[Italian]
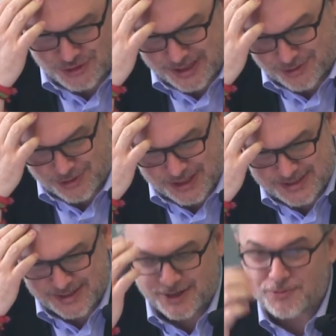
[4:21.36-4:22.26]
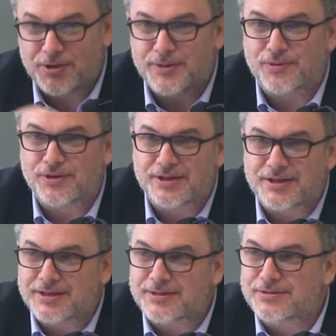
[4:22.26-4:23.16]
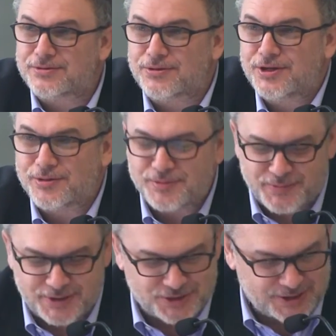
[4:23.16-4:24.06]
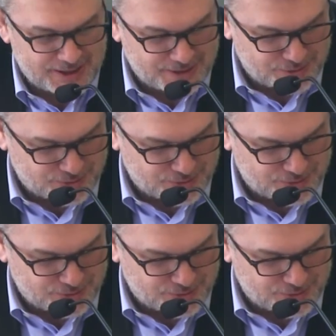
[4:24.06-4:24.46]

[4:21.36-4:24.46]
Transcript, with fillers: modo prendere delle decisioni, se chiudere o meno